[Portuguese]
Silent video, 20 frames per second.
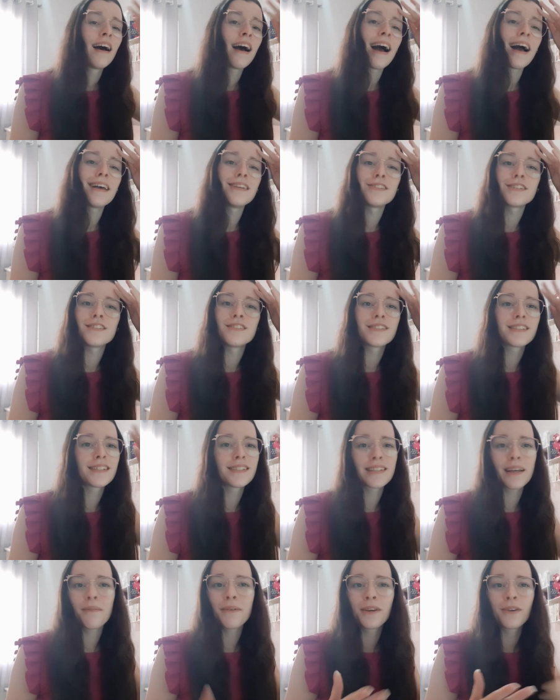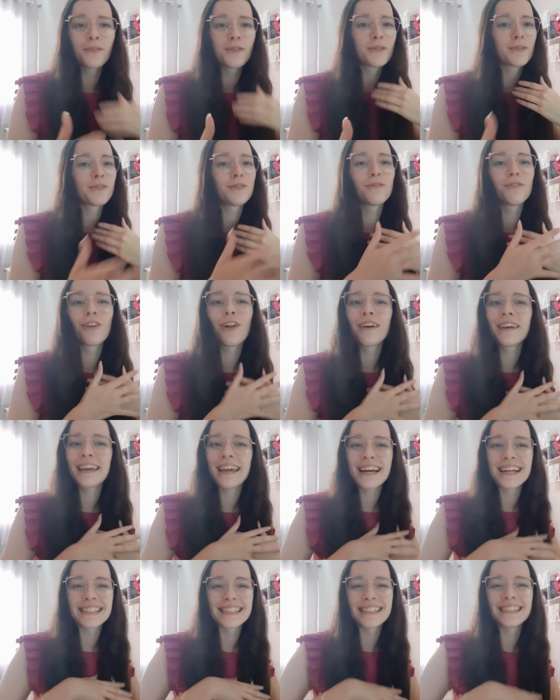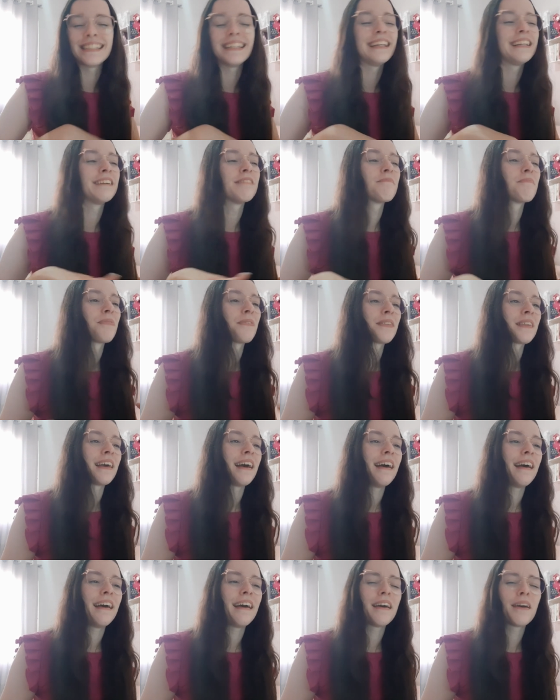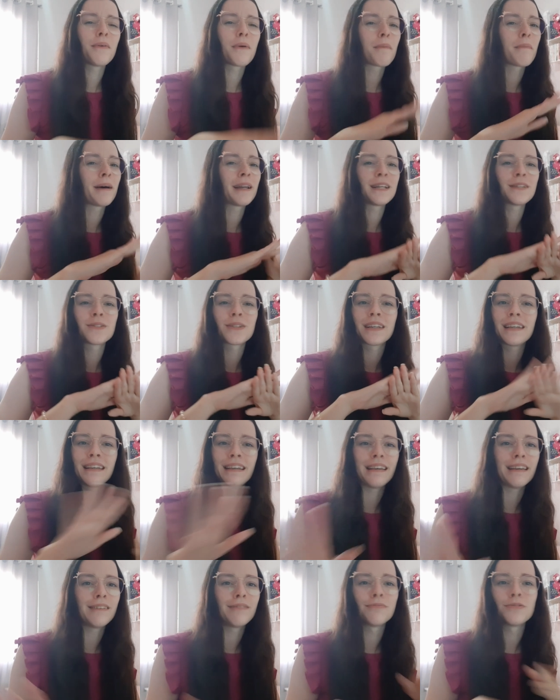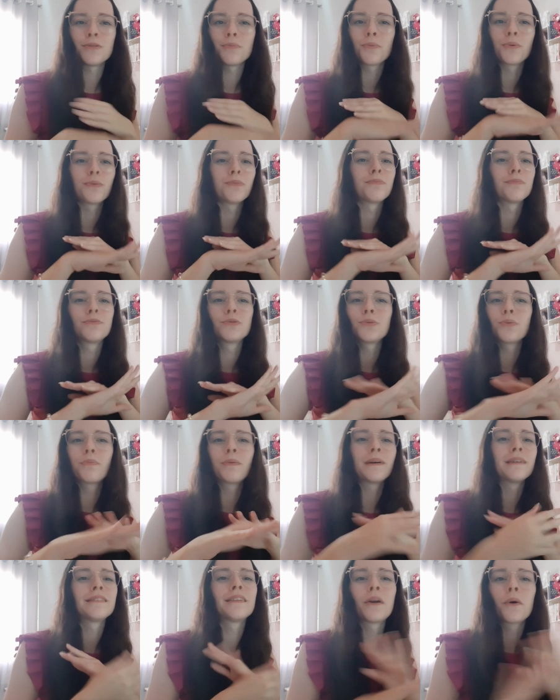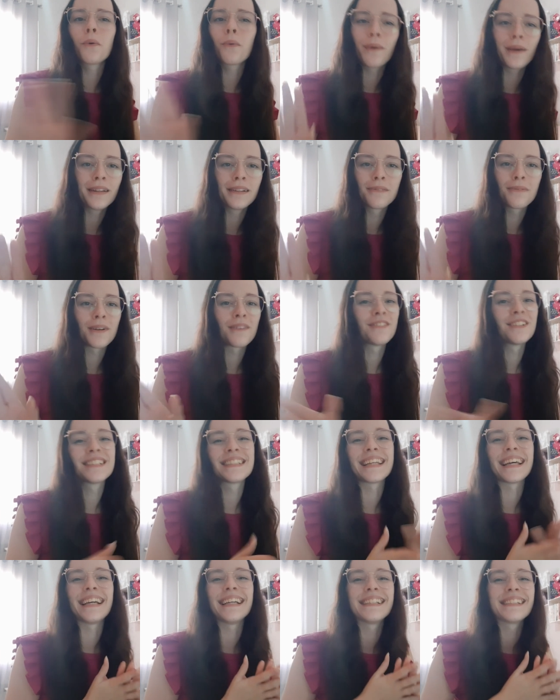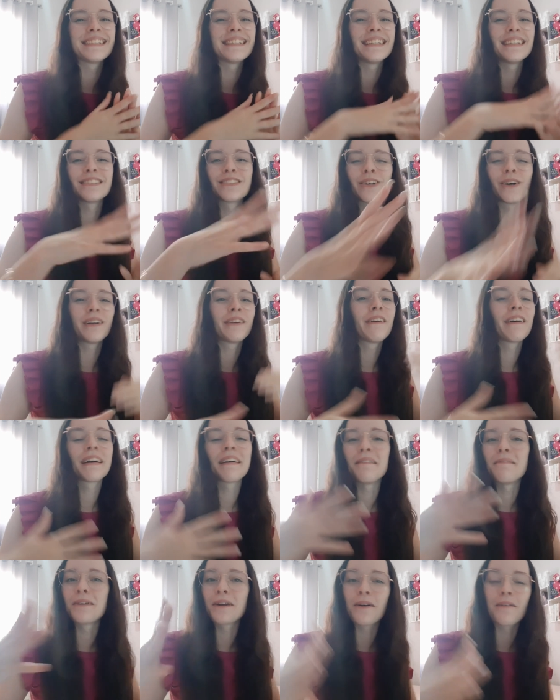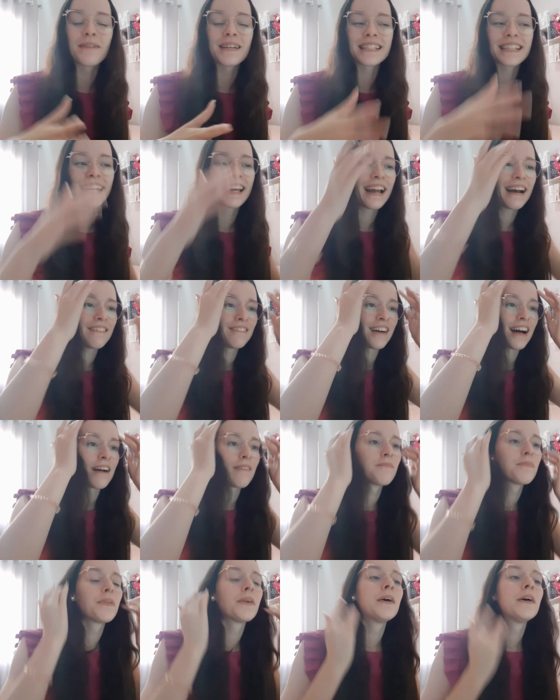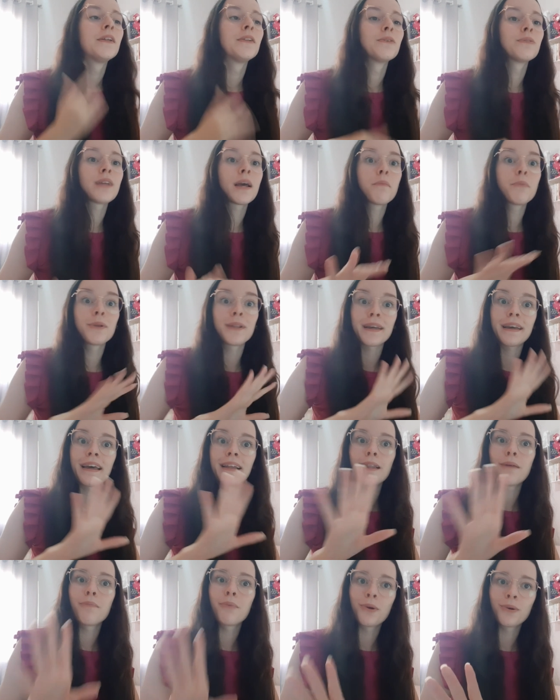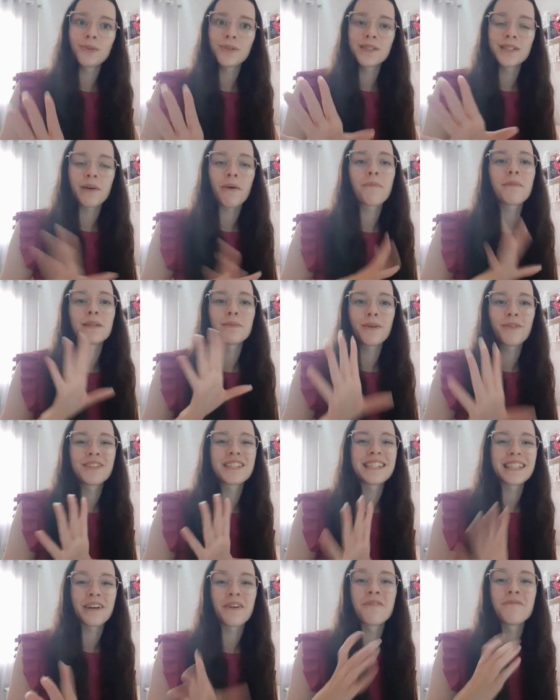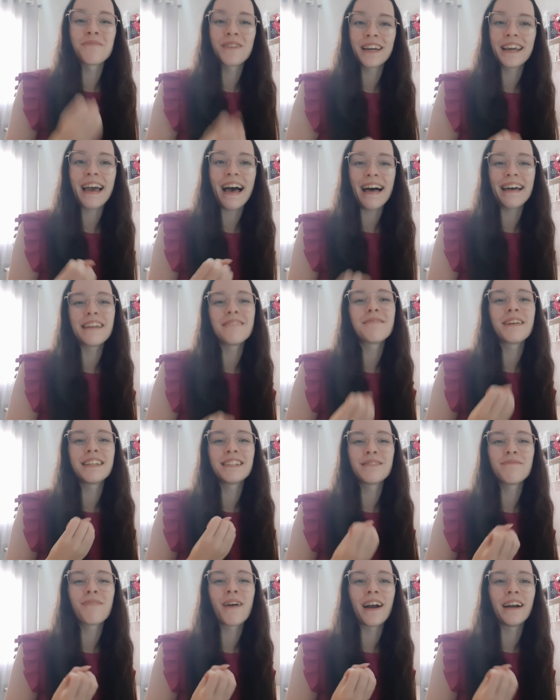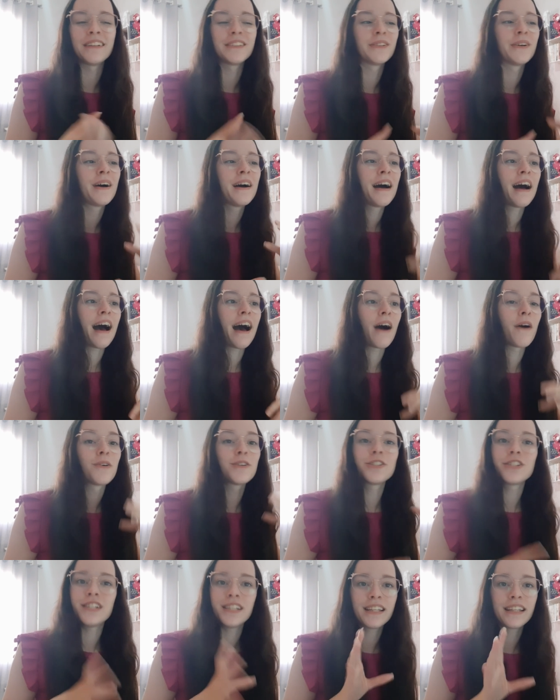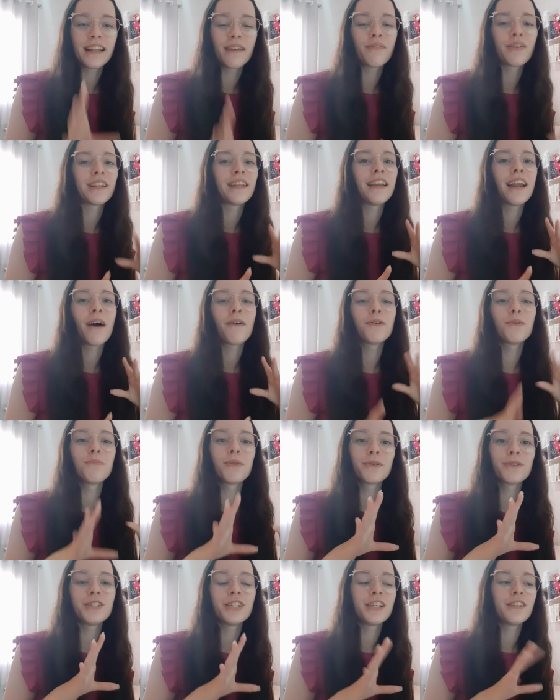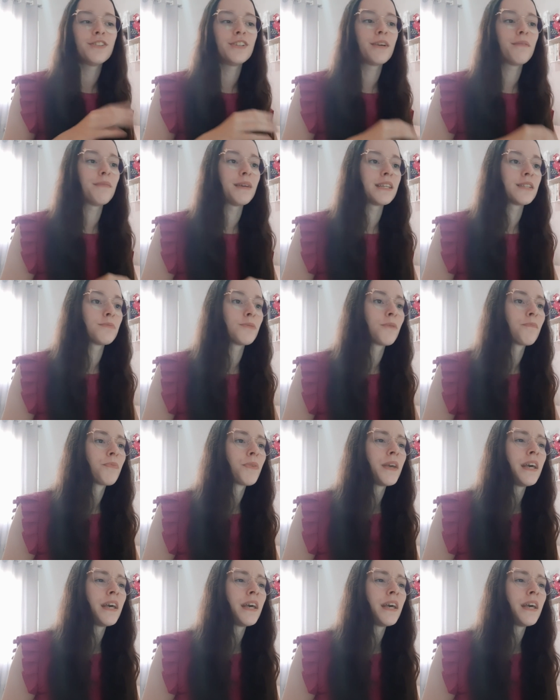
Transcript: Ai, gente, vocês sabem que o estúdio vlog é assim. É, eu apareço aqui, tipo, super tranquila para vocês e só ligo a câmera e começo a gravar. Não tem muito aquela produção, é mais para vocês acompanharem mais de perto a rotina da Federal e o meu dia a dia mesmo.